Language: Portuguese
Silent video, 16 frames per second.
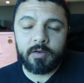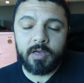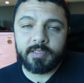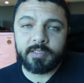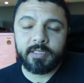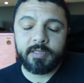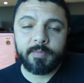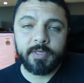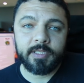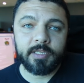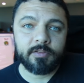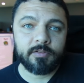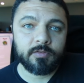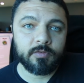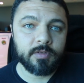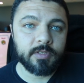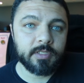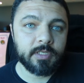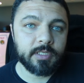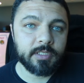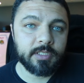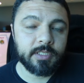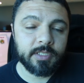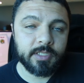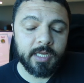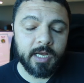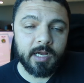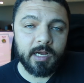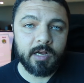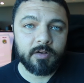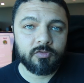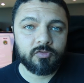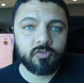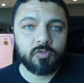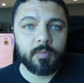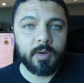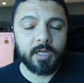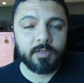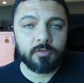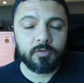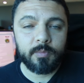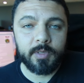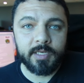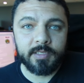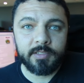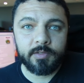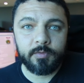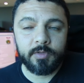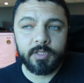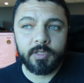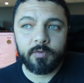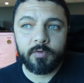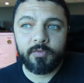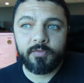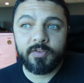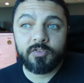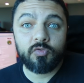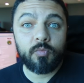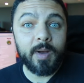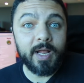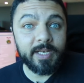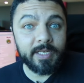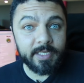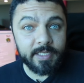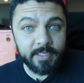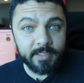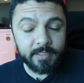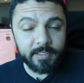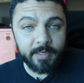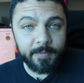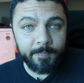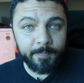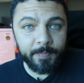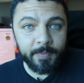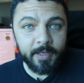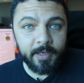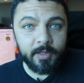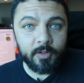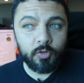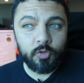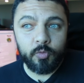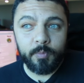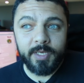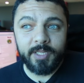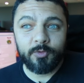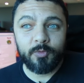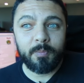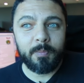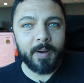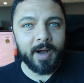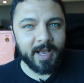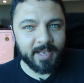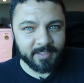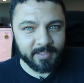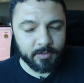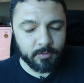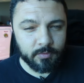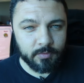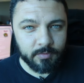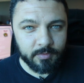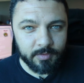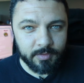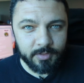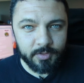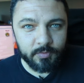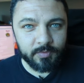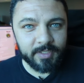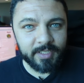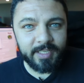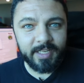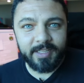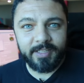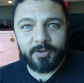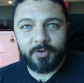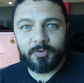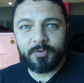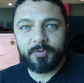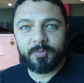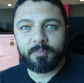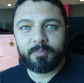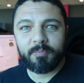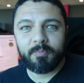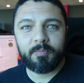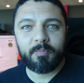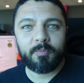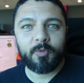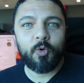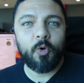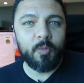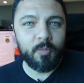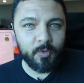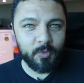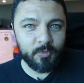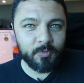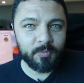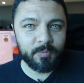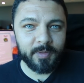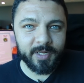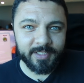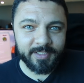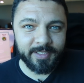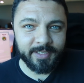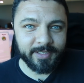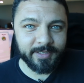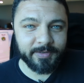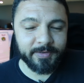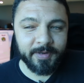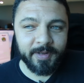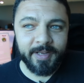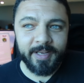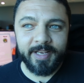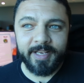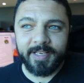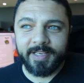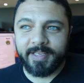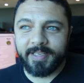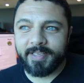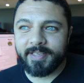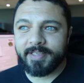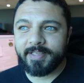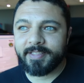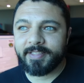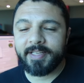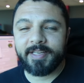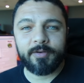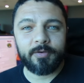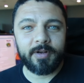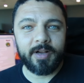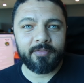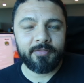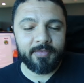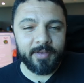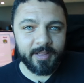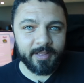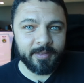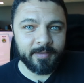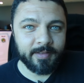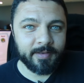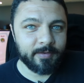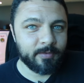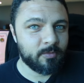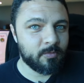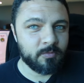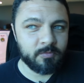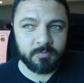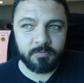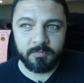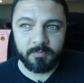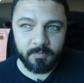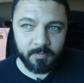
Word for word: as alimentações que a gente está acostumado no Brasil. Então eu fiz uma lista do menu básico de um cidadão comum brasileiro, que seria o café com